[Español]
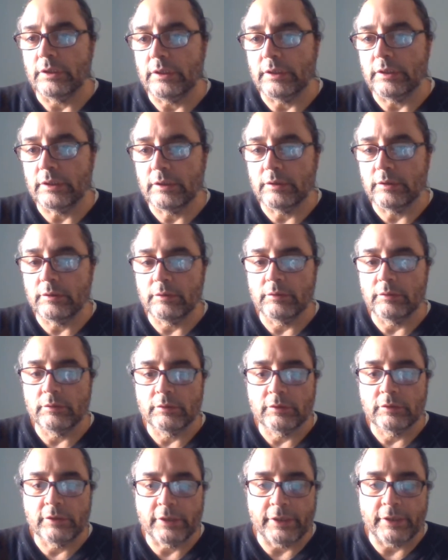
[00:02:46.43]
eh,
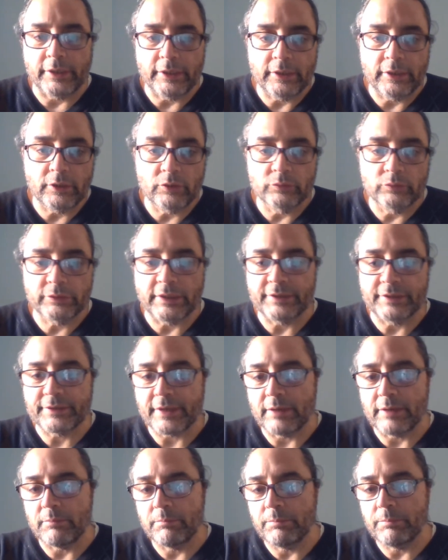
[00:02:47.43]
cree una
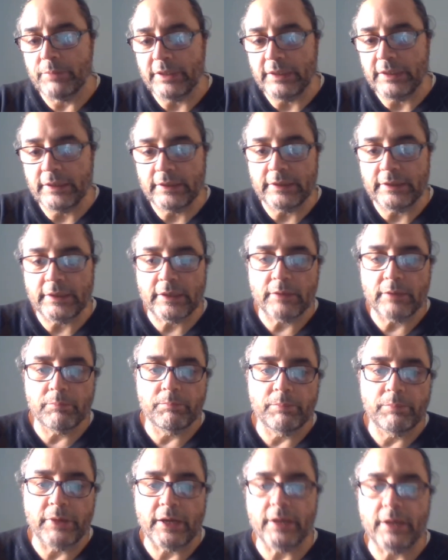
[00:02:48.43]

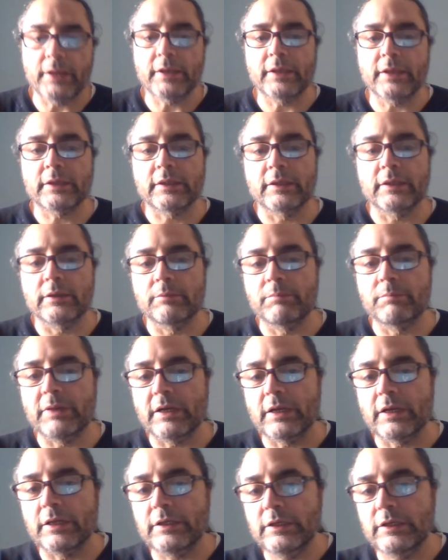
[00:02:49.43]
trampera para que el
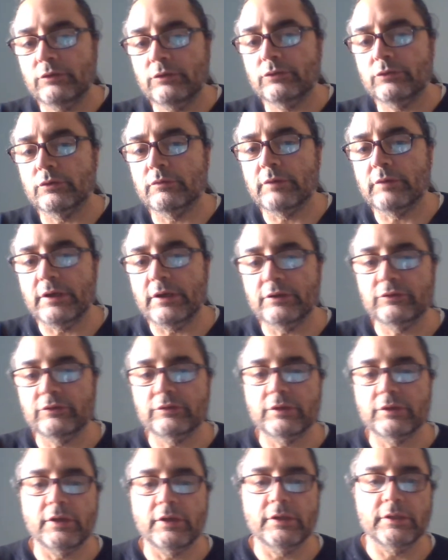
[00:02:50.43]
pajarito
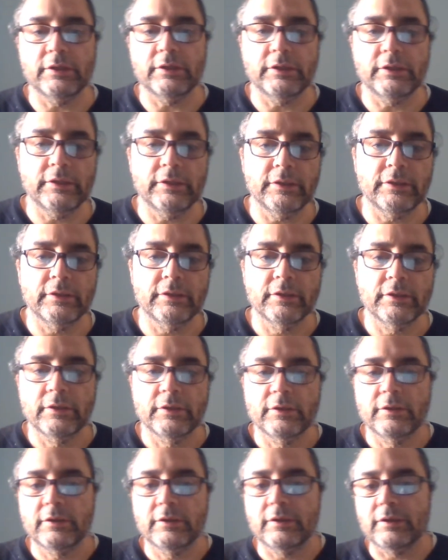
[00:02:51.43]
vaya y
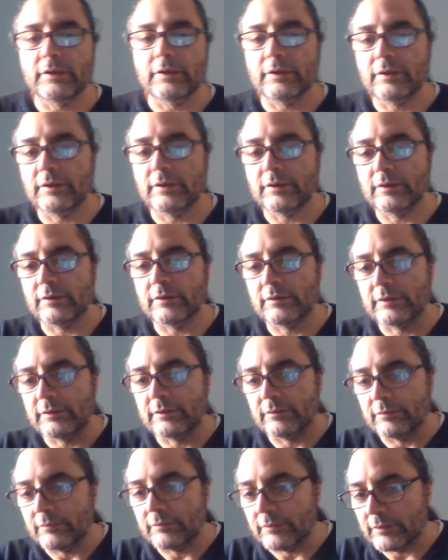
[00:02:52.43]
eh,
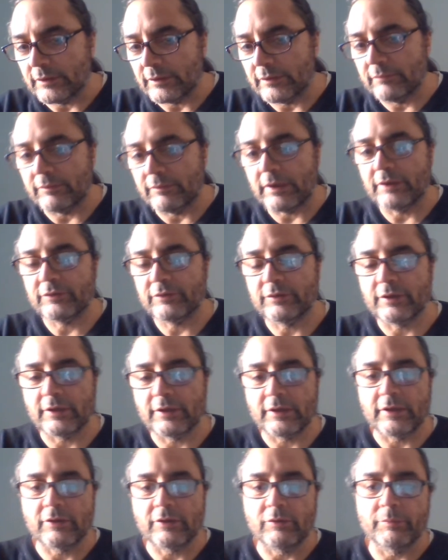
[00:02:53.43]

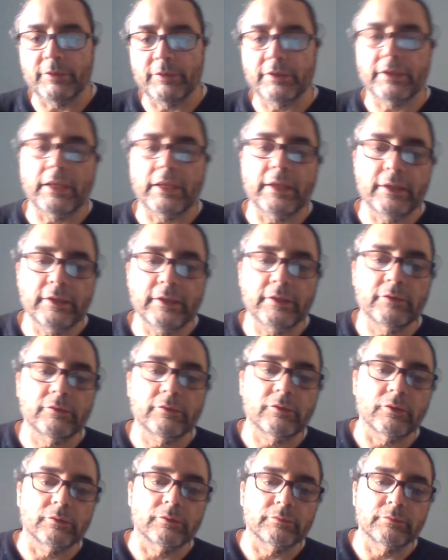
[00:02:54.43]
vaya a comer y ahí
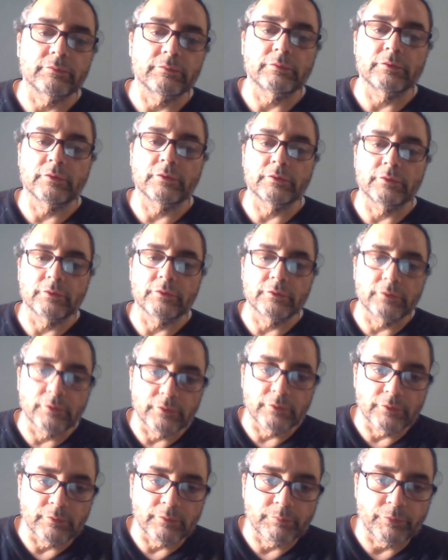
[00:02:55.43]
con,
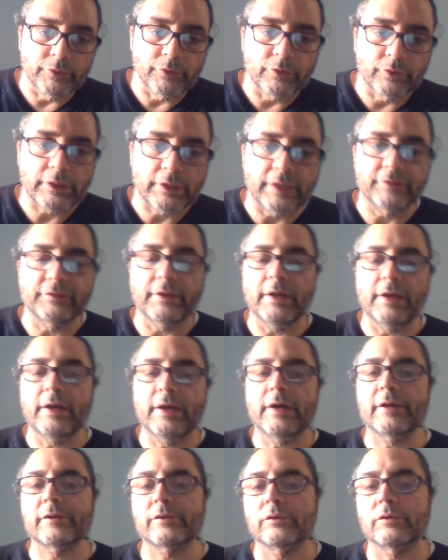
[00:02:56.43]
lo, puedo
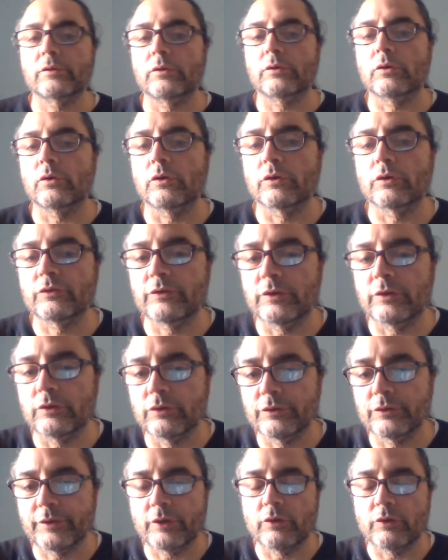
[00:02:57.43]
cazar o si
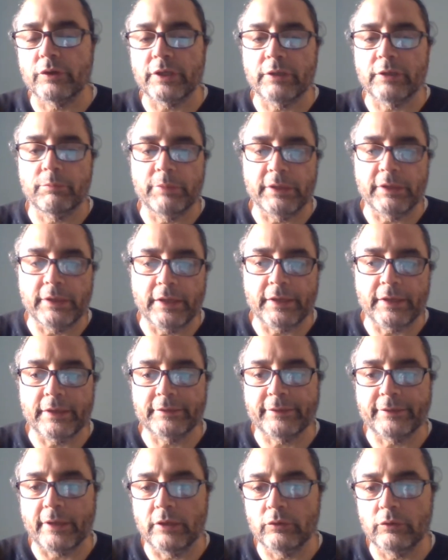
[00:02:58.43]
no tengo que esperar
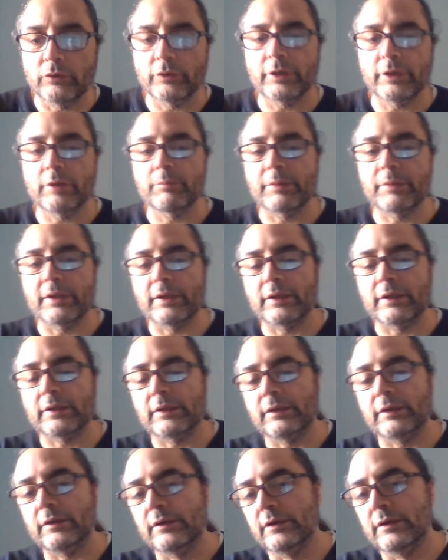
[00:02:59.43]
a tal hora para
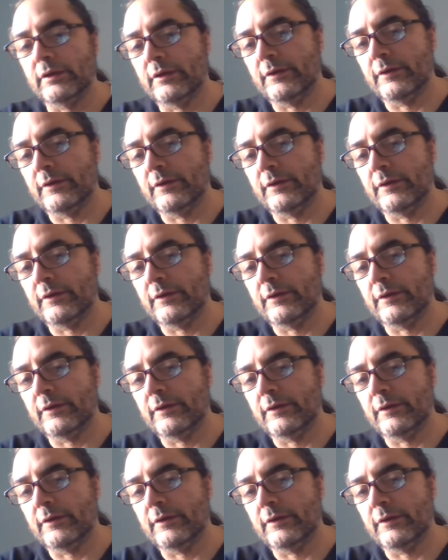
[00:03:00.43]
que